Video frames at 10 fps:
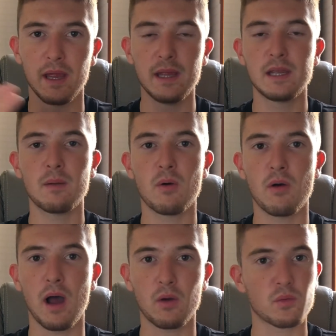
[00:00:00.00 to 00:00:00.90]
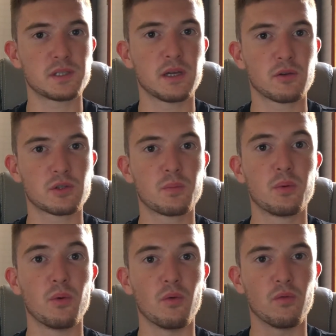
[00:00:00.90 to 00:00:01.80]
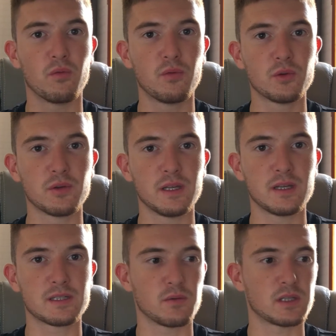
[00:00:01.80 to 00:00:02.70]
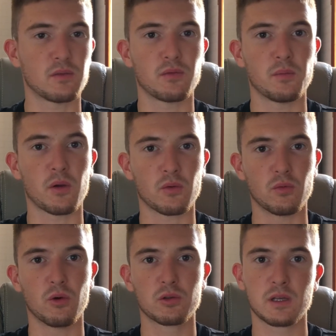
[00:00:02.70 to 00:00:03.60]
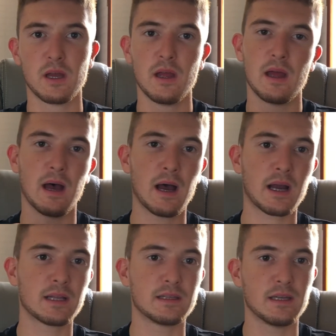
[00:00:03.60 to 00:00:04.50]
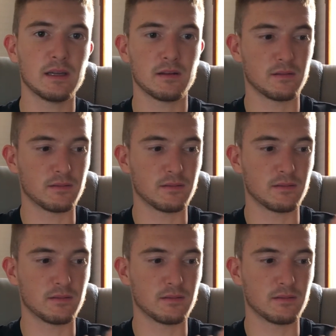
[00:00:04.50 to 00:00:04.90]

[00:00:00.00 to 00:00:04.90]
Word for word: Et également, un conseil que je peux vous donner si vous êtes fumeur ou autre, arrêtez